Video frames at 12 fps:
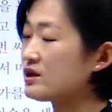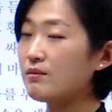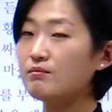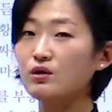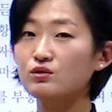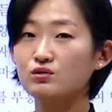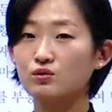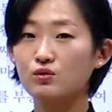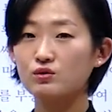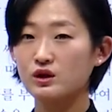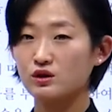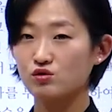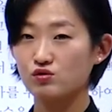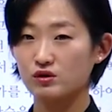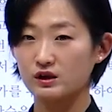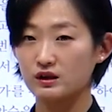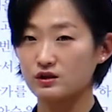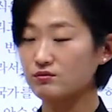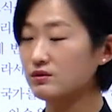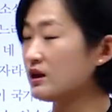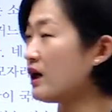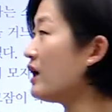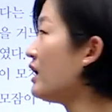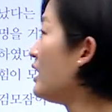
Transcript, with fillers: 3번으로 찾을 수 있겠습니다.